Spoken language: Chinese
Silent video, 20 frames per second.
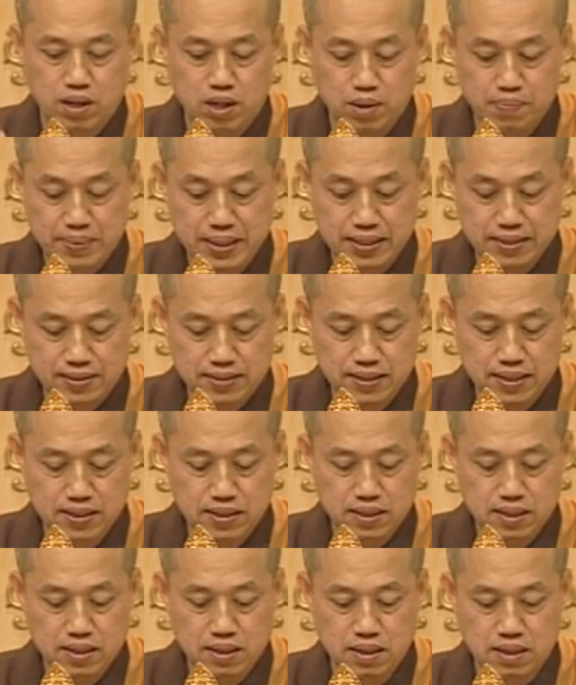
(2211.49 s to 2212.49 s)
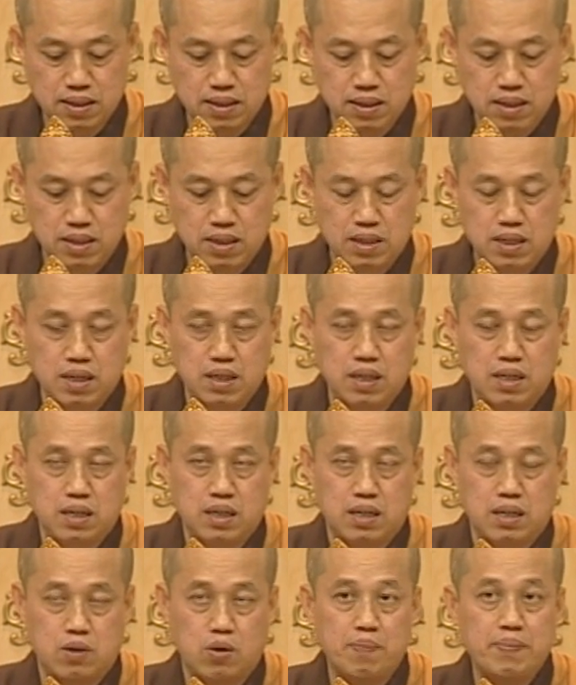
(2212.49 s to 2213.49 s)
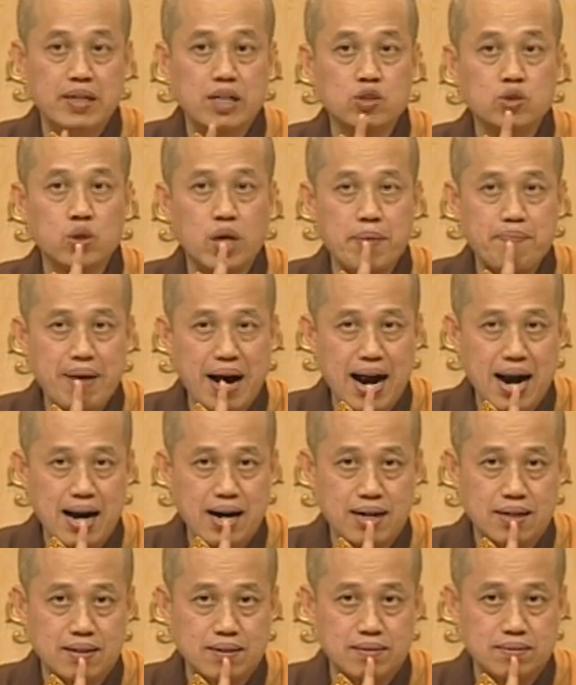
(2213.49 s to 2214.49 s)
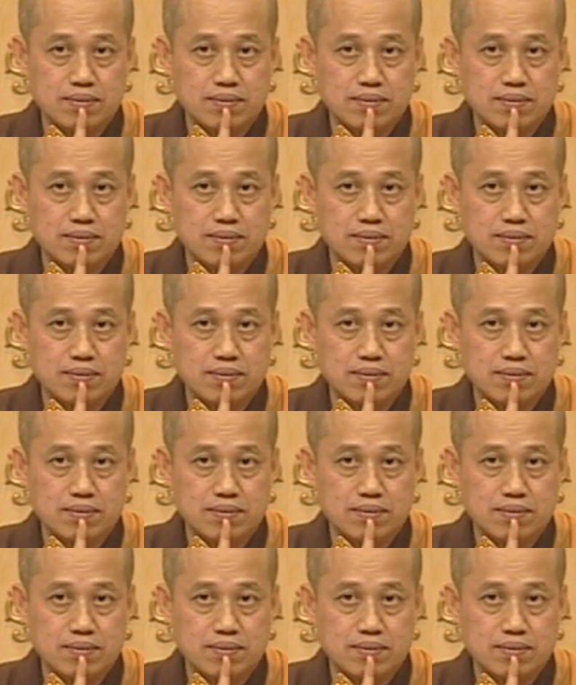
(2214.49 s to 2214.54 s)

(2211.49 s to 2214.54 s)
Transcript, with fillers: 我们的心，我们的嘴巴，